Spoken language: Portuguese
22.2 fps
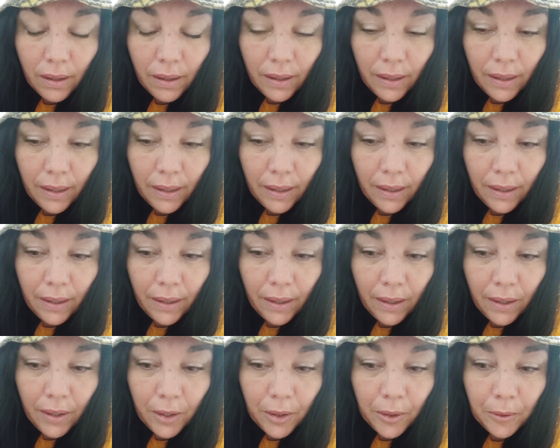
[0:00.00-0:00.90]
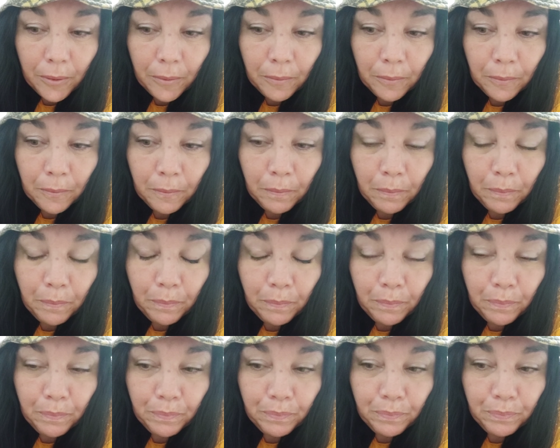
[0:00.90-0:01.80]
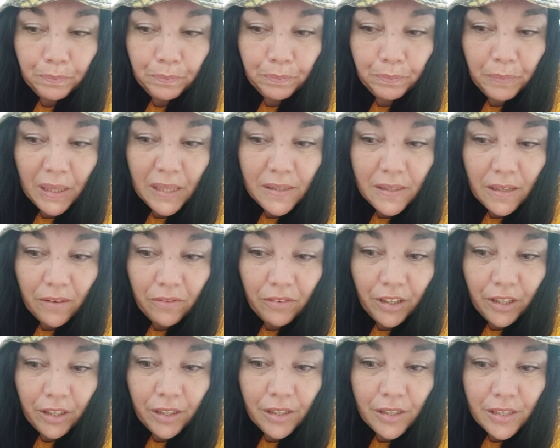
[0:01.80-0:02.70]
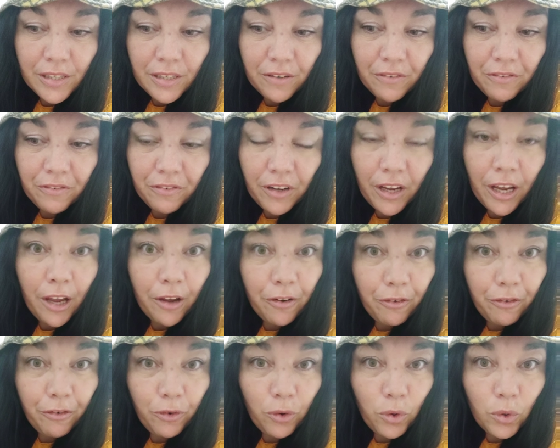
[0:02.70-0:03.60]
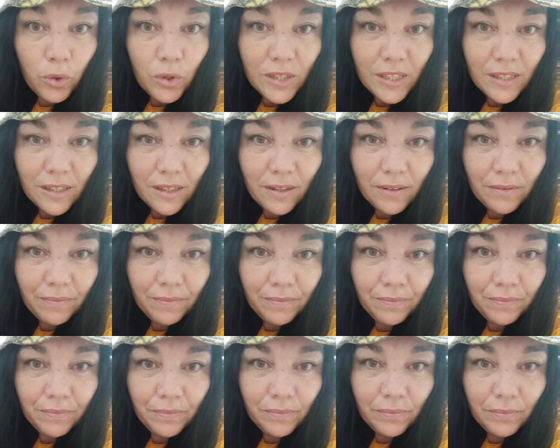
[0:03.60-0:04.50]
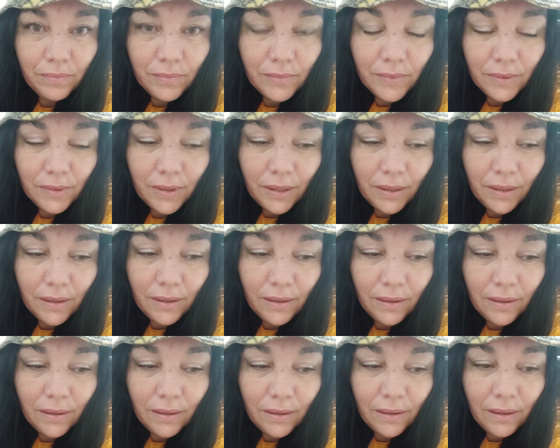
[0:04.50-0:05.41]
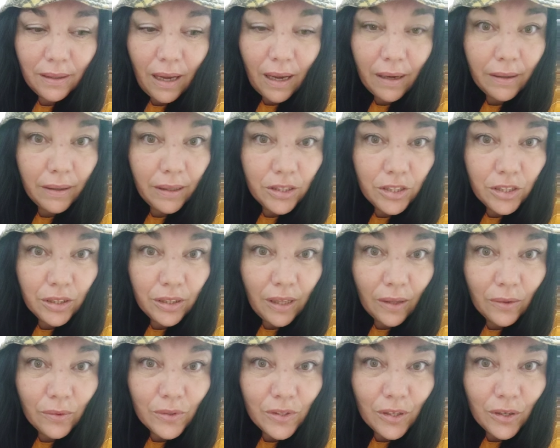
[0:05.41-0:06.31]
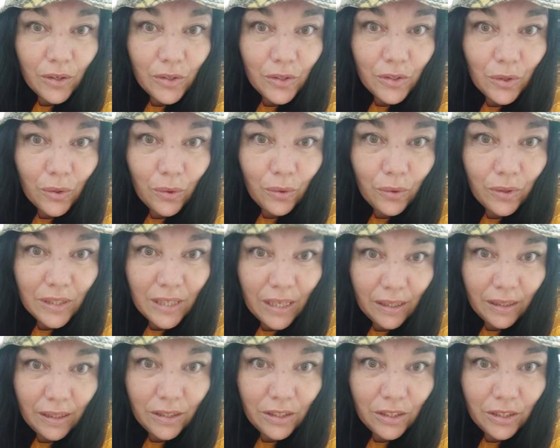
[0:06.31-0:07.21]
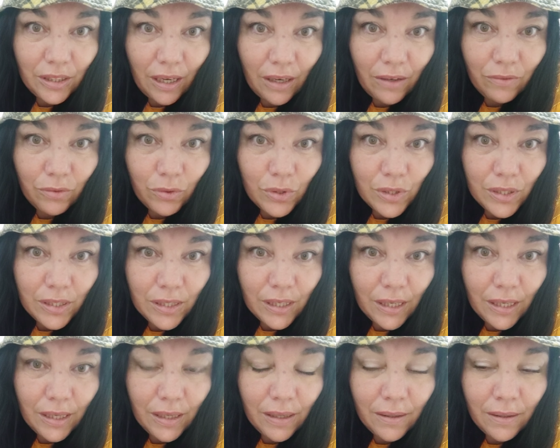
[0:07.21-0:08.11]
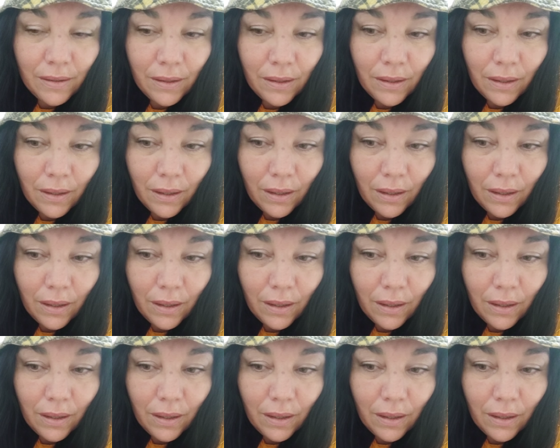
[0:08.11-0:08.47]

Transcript: é, perseverança, fé, força, é, acreditar nos seus sonhos, acreditar em você.